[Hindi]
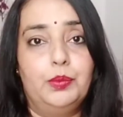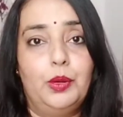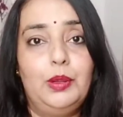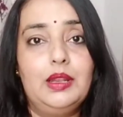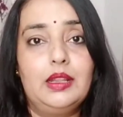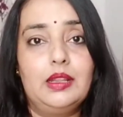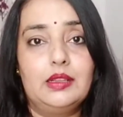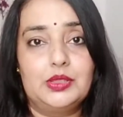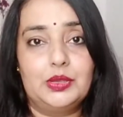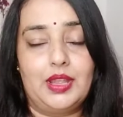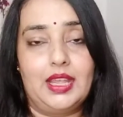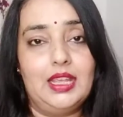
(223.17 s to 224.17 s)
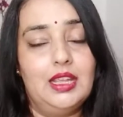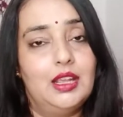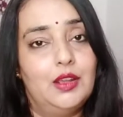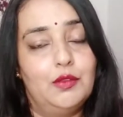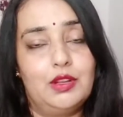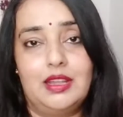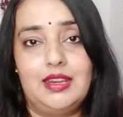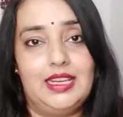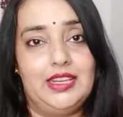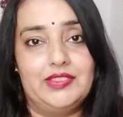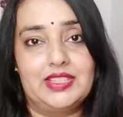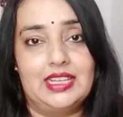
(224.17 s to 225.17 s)
बोल जो है वो करी
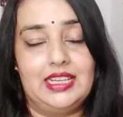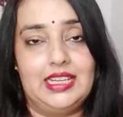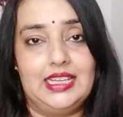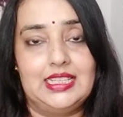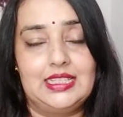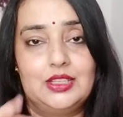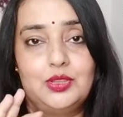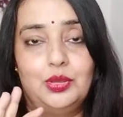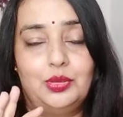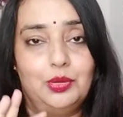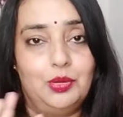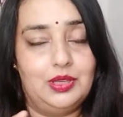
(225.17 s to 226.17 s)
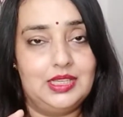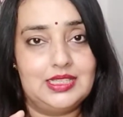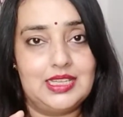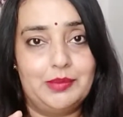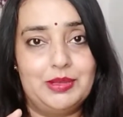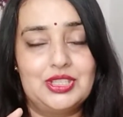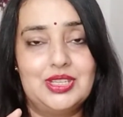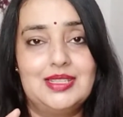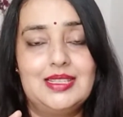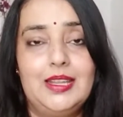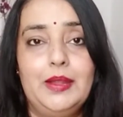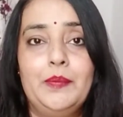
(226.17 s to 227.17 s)
लीव्स का ले लीजिए जो धो लीजिए आप अच्छे
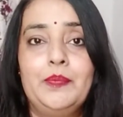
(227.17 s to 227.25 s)
से